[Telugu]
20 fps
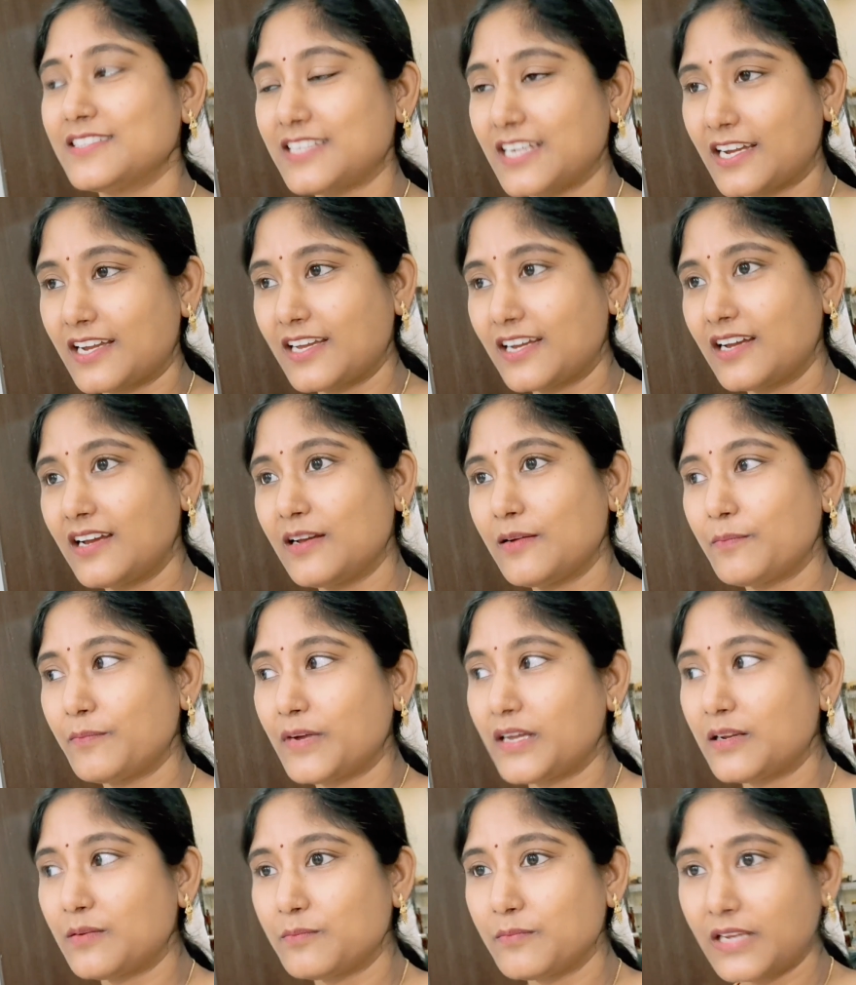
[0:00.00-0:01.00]
చక్కగా
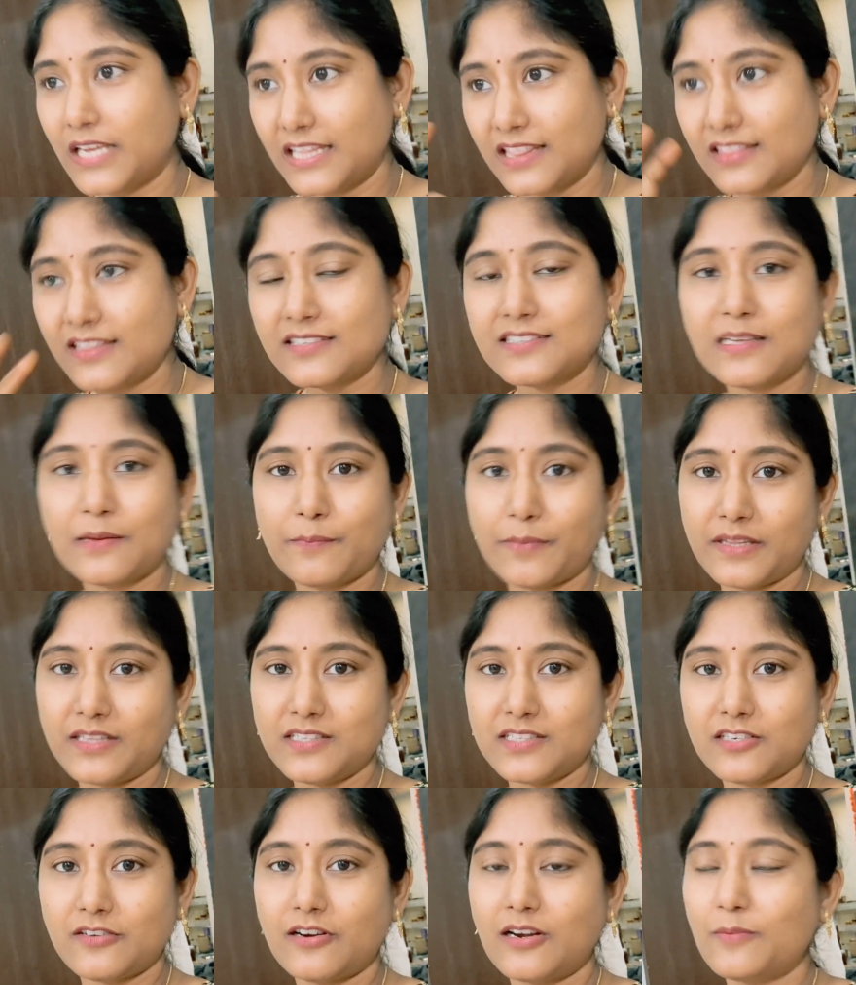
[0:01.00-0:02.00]
మనం ఎంత
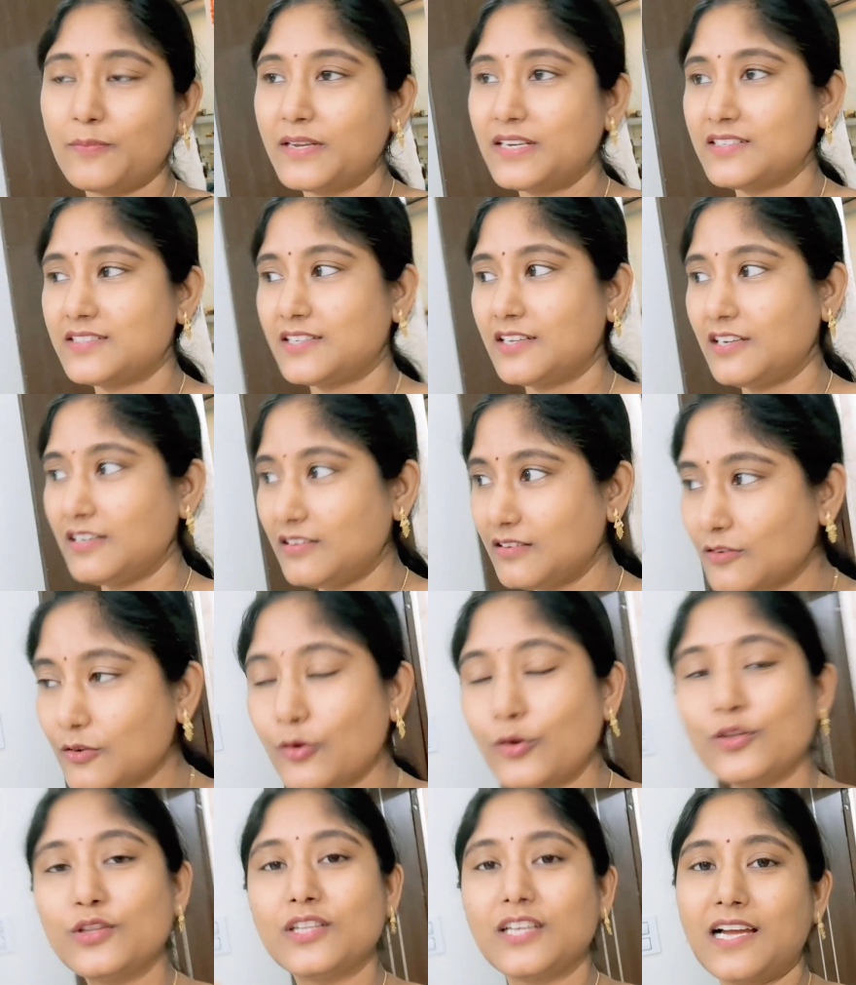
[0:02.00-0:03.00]
సంపాదించే వాళ్ళమైనా సరే
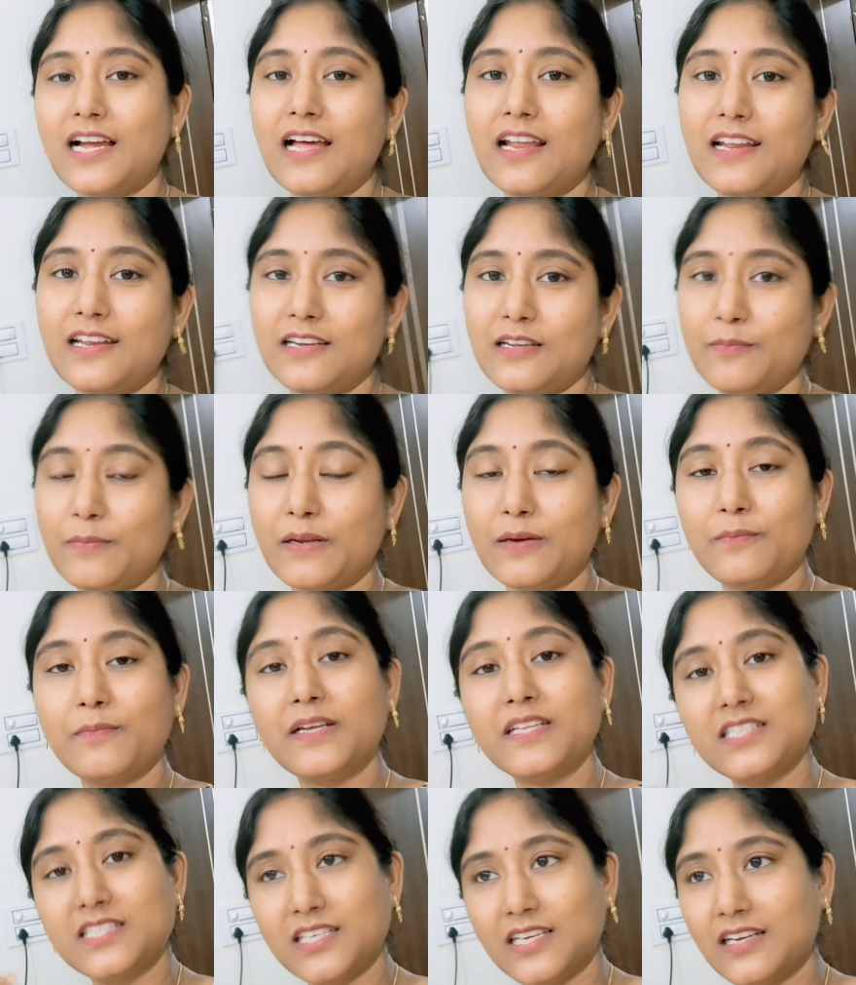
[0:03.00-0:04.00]
కొంతకాలానికి మనం
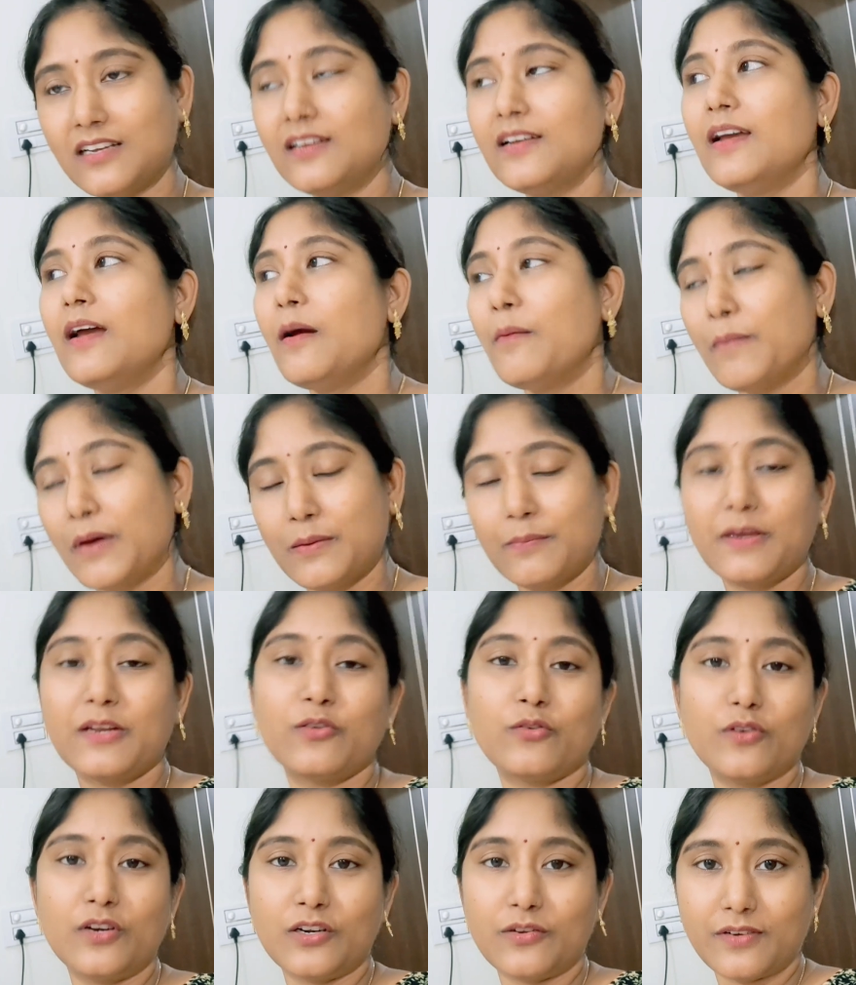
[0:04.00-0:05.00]
మంచిగా మనం
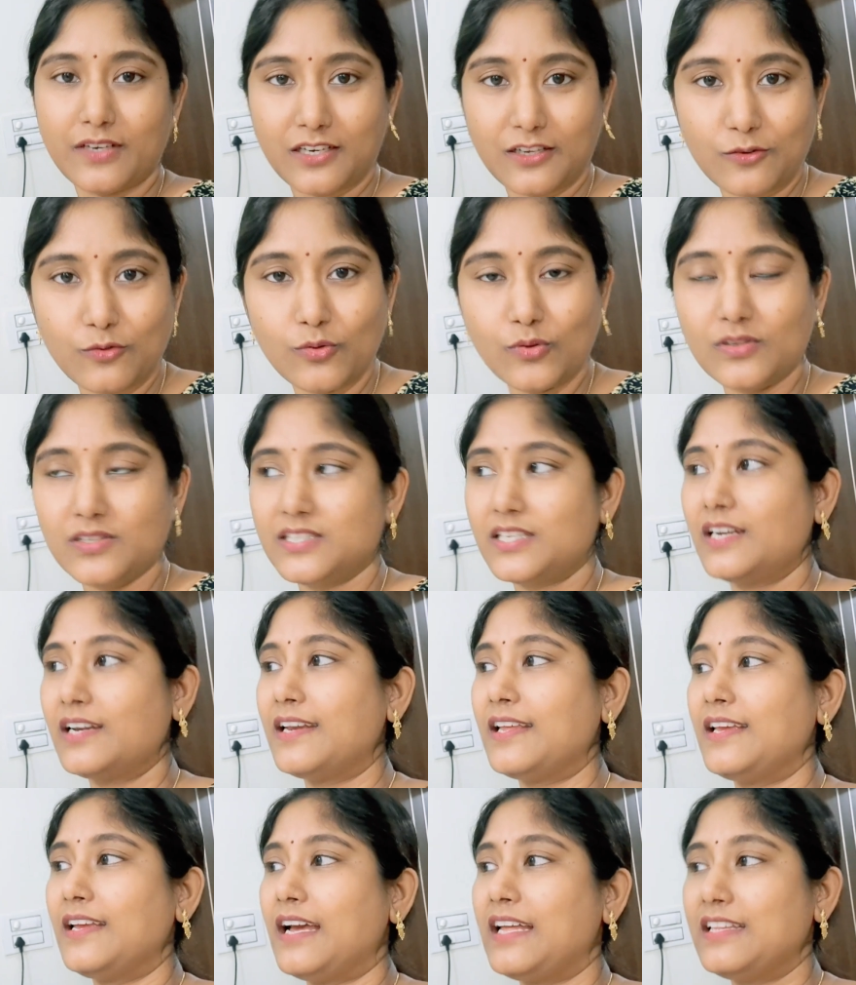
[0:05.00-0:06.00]
అనుకున్నటువంటి గోల్స్
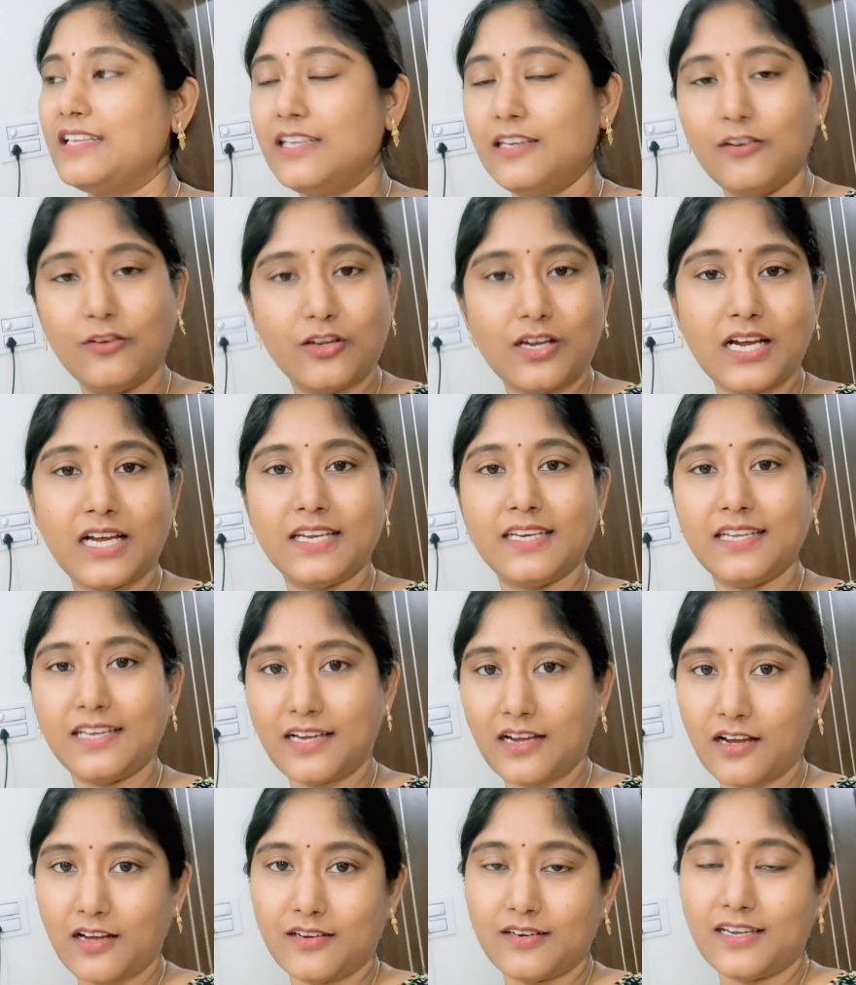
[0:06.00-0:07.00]
అంటే అది ఇల్లు కానీ
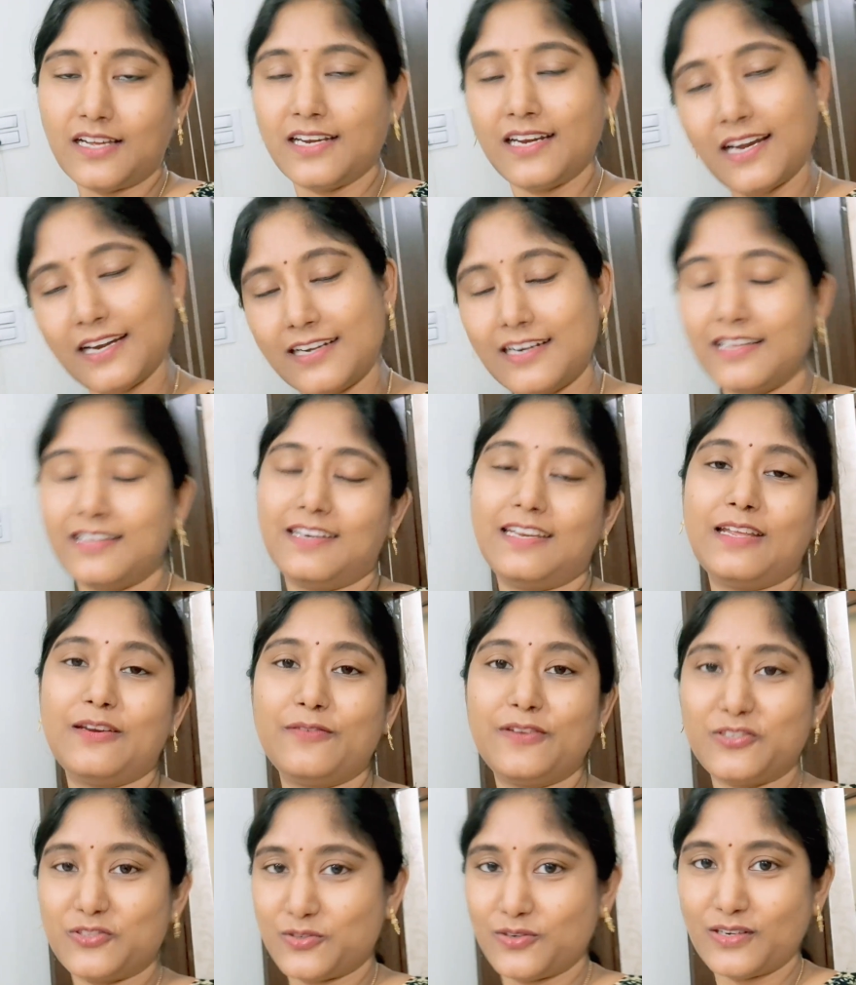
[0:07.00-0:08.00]
కారు కానీ అట్లా
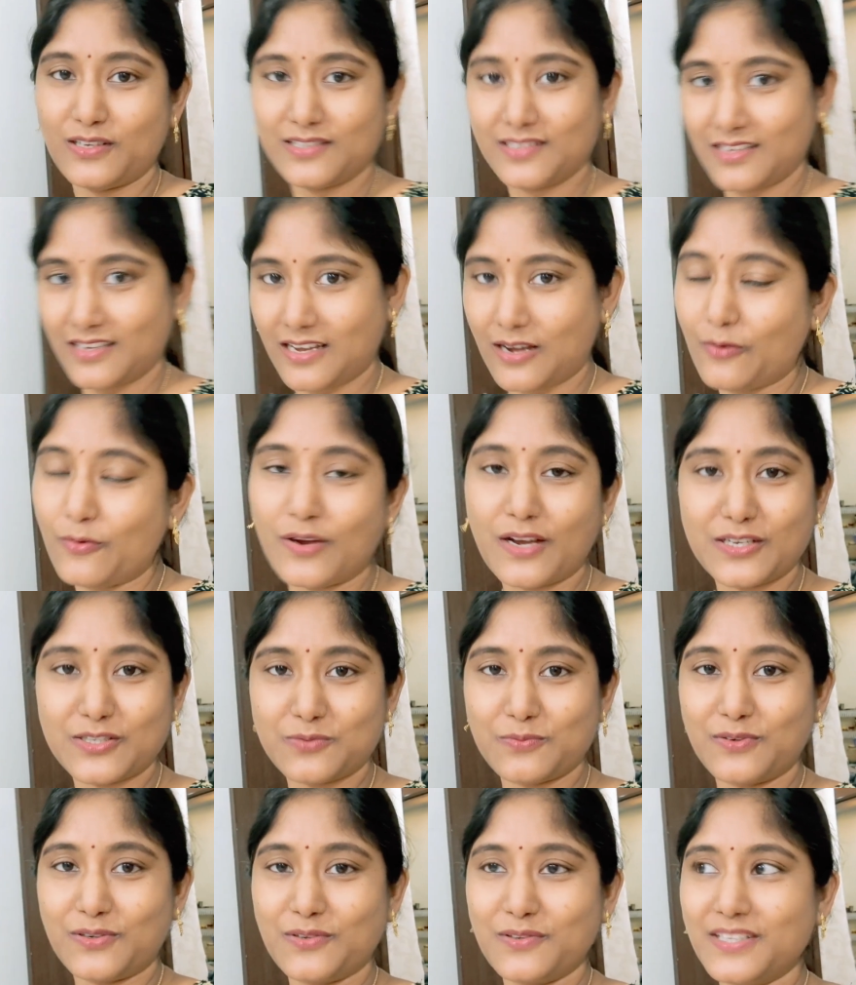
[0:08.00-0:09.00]
నెరవేర్చుకునే
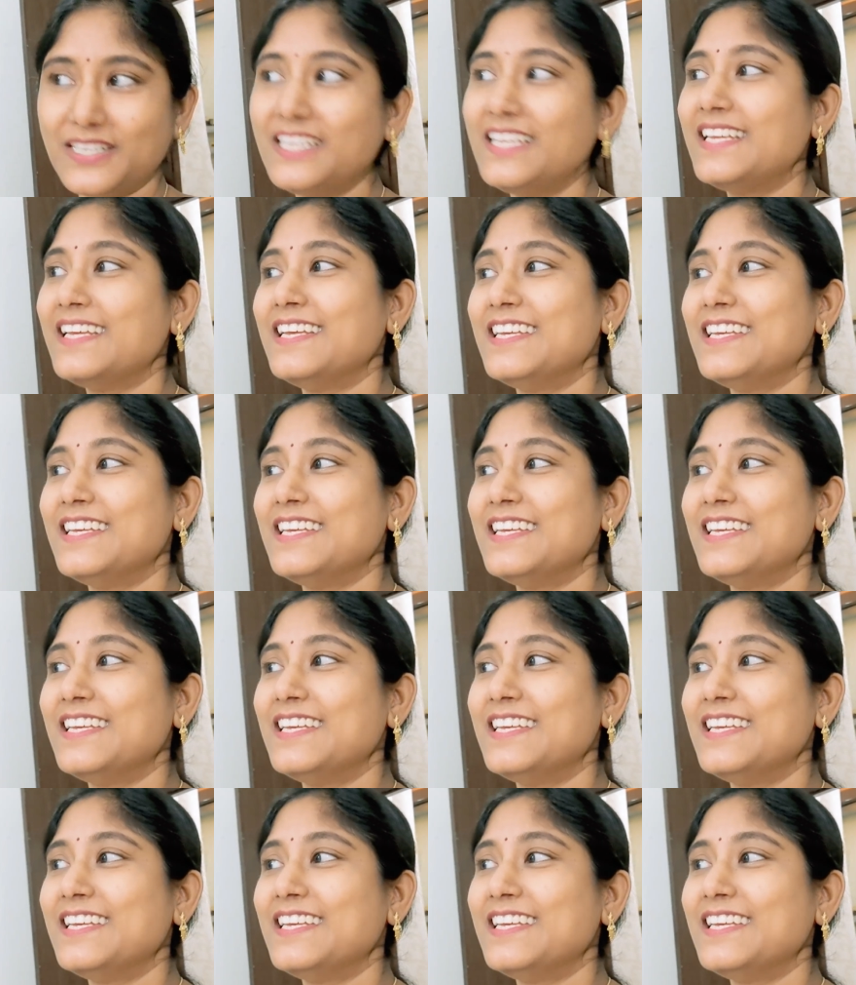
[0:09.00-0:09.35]
అవకాశం ఉంటుంది